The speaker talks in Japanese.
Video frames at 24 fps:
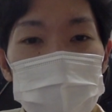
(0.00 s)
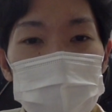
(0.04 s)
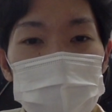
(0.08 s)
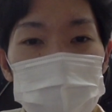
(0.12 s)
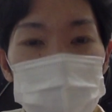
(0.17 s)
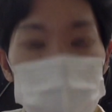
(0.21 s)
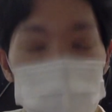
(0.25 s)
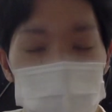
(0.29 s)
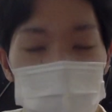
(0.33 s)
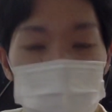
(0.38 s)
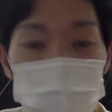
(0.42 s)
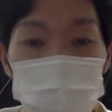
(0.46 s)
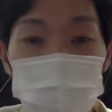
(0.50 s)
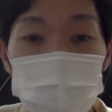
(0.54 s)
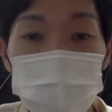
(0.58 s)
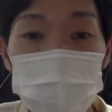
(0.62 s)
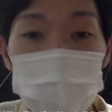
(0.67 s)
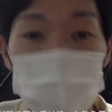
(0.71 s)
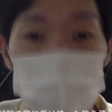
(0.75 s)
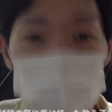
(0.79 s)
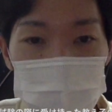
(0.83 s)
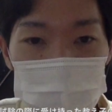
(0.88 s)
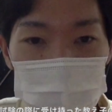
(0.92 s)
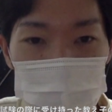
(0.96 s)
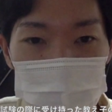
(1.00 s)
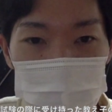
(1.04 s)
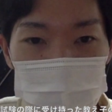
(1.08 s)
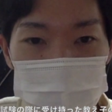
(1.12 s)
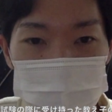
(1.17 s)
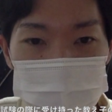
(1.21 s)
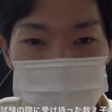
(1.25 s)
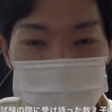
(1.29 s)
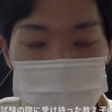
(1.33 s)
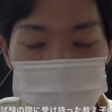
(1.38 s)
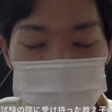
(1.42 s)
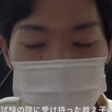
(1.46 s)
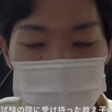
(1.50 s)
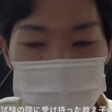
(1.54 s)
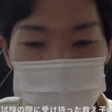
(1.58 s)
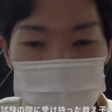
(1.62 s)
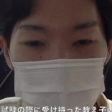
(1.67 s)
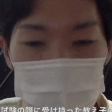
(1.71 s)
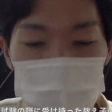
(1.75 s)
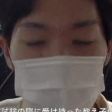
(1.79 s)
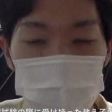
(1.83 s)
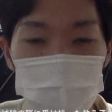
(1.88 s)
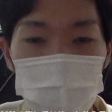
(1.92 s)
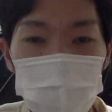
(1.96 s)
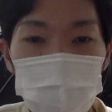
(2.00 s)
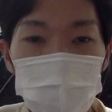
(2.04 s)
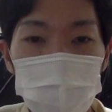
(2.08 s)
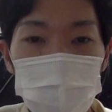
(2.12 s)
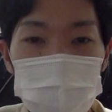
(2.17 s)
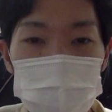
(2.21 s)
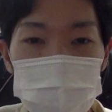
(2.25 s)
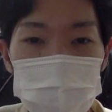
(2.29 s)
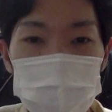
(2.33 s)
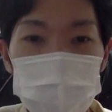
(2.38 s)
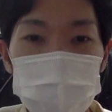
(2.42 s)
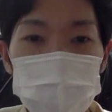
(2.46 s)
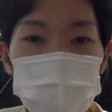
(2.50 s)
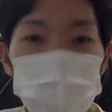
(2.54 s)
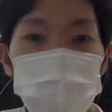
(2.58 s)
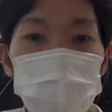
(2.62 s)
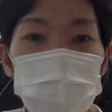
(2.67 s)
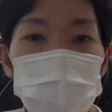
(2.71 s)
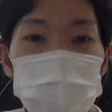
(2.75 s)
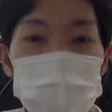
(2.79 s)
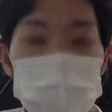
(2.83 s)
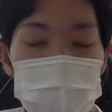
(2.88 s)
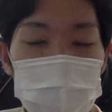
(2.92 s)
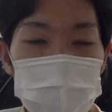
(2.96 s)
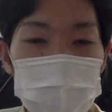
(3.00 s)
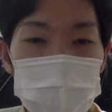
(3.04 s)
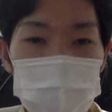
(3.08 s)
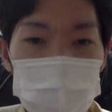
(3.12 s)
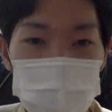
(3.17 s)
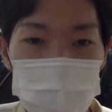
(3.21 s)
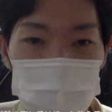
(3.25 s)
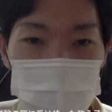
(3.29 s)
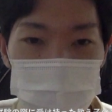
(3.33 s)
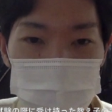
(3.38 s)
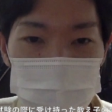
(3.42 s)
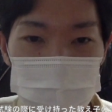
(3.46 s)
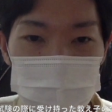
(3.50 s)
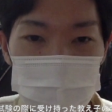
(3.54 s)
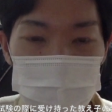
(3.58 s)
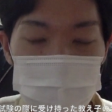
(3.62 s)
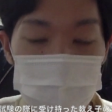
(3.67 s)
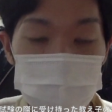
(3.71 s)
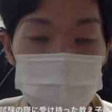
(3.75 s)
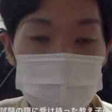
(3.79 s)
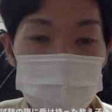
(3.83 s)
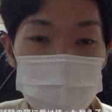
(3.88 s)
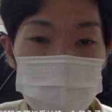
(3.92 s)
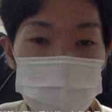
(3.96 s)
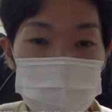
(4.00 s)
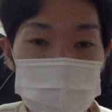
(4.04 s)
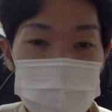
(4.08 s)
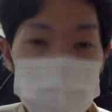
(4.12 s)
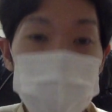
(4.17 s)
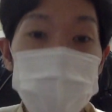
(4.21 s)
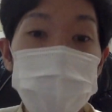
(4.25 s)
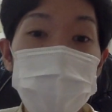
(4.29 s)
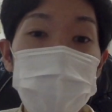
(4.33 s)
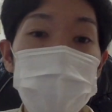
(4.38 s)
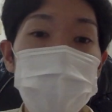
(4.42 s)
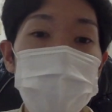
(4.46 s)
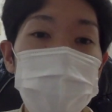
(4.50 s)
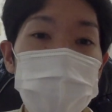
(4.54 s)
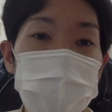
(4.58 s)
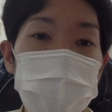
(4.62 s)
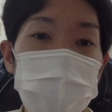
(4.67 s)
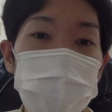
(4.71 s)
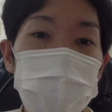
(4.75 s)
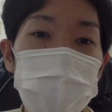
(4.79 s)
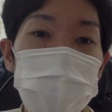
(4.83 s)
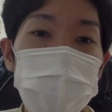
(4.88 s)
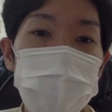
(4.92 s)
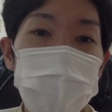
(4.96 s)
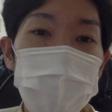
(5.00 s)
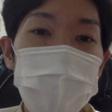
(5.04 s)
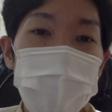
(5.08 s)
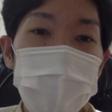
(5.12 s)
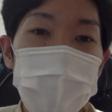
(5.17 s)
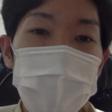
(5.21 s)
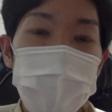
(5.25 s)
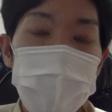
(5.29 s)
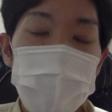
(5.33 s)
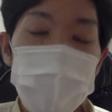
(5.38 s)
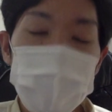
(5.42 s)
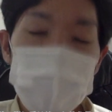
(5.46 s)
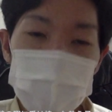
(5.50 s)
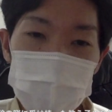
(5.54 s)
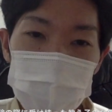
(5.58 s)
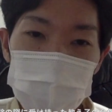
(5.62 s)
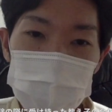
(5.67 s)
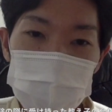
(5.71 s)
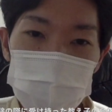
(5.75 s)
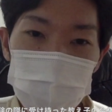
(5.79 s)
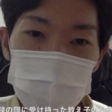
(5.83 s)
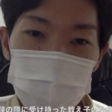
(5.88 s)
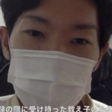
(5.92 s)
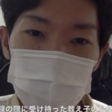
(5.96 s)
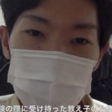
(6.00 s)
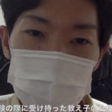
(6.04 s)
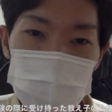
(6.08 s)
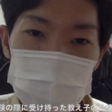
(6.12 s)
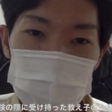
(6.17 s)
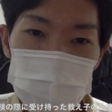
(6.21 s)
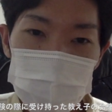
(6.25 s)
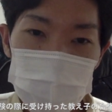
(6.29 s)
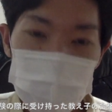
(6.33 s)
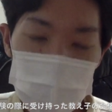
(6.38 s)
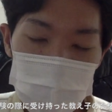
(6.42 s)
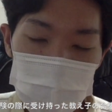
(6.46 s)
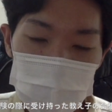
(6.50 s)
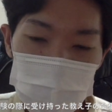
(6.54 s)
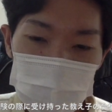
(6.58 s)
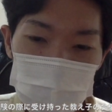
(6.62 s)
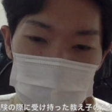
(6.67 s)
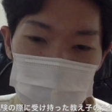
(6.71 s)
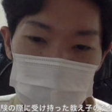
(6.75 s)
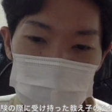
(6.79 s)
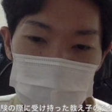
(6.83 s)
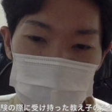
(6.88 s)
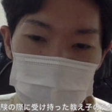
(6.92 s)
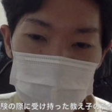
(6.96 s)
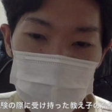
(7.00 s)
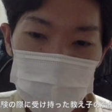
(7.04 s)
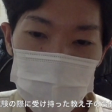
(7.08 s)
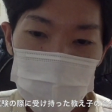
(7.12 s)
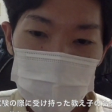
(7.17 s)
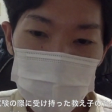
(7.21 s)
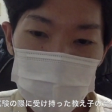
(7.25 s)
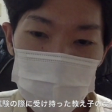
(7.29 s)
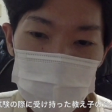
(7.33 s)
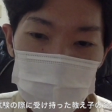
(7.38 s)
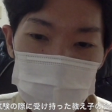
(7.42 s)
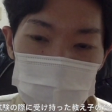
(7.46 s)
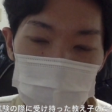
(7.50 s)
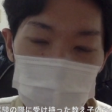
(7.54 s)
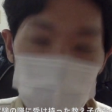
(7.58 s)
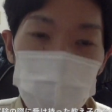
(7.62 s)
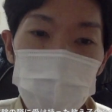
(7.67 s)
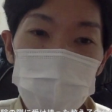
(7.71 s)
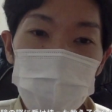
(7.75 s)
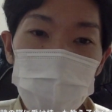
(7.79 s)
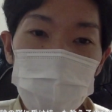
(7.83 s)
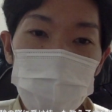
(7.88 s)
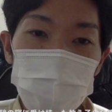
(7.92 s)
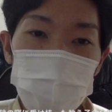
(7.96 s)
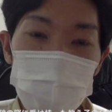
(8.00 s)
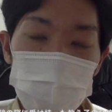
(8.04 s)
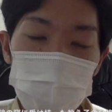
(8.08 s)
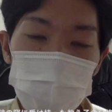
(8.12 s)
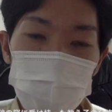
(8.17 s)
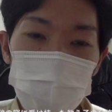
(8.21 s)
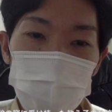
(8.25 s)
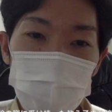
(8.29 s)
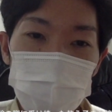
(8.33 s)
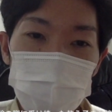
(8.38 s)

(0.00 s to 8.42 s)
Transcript: その人に合った勉強方法じゃないといけないとその質ですねでその質を最